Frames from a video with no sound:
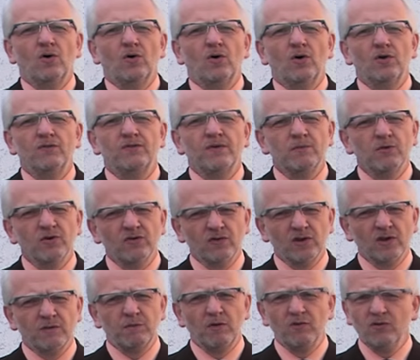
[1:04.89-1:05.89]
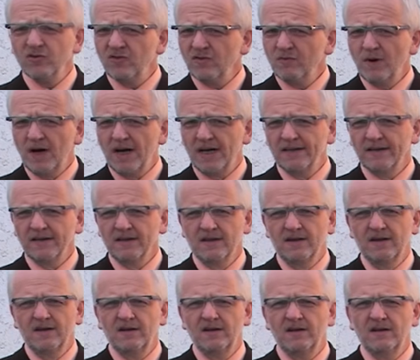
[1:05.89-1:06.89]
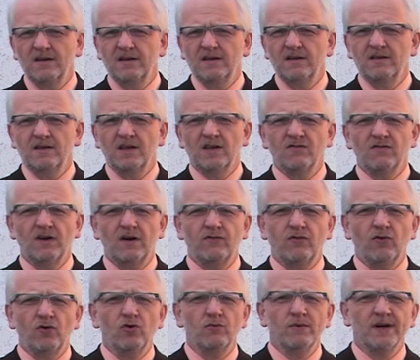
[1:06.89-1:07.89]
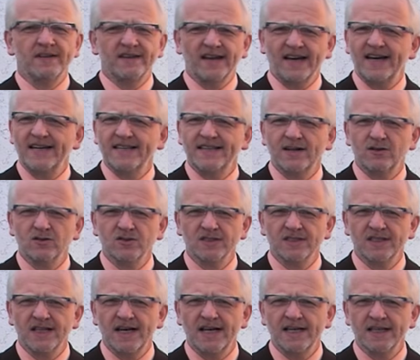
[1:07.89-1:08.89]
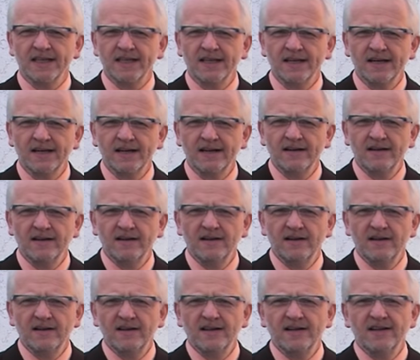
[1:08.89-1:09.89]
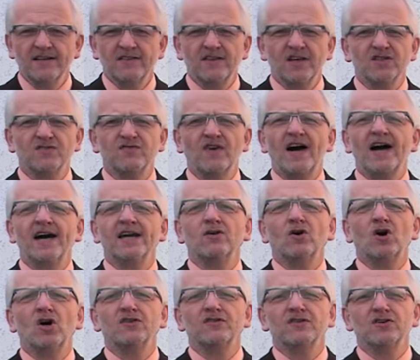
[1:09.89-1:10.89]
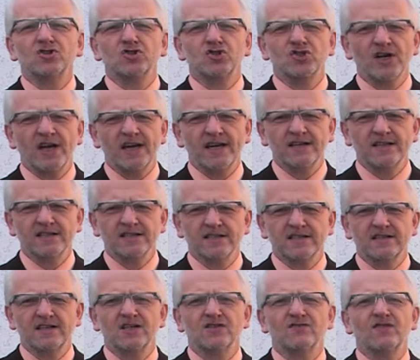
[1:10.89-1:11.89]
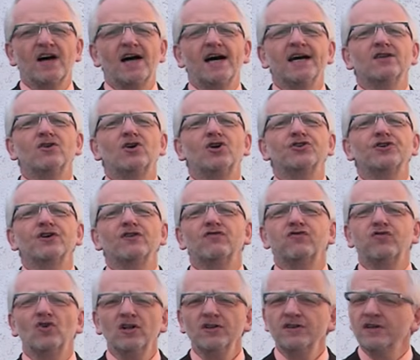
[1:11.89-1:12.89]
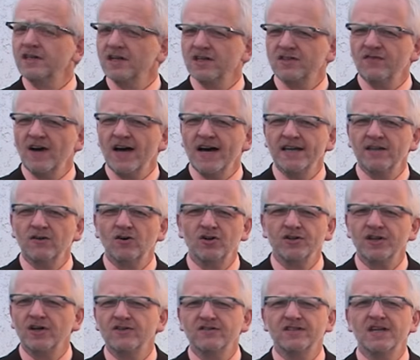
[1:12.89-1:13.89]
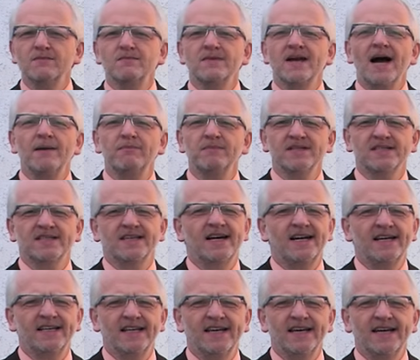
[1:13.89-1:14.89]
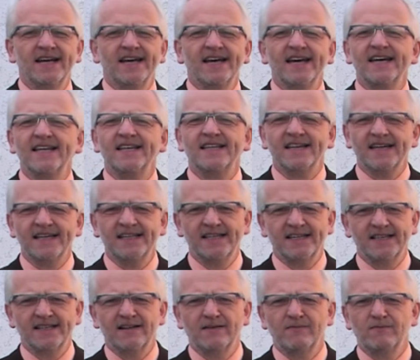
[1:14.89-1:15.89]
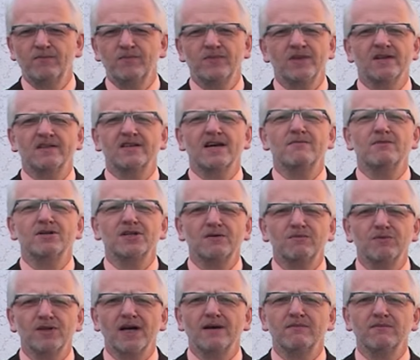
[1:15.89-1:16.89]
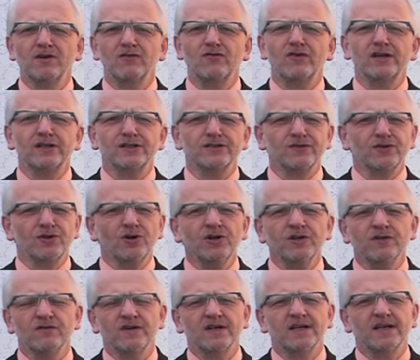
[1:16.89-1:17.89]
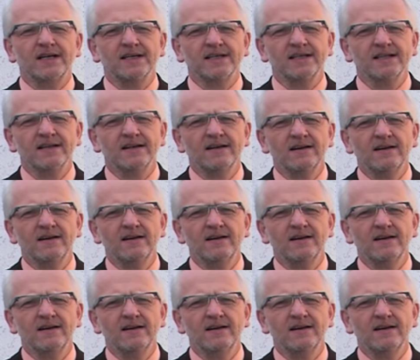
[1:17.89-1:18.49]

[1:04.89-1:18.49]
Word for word: Und wir müssen uns bewusst machen, das war vor über 3000 Jahren. Das war ein Ort des Schreckens, das war ein Ort der Folter, das war ein Ort, aus dem gab es kein Entrinnen. Das kann man nicht mit einem Gefängnis von heute vergleichen.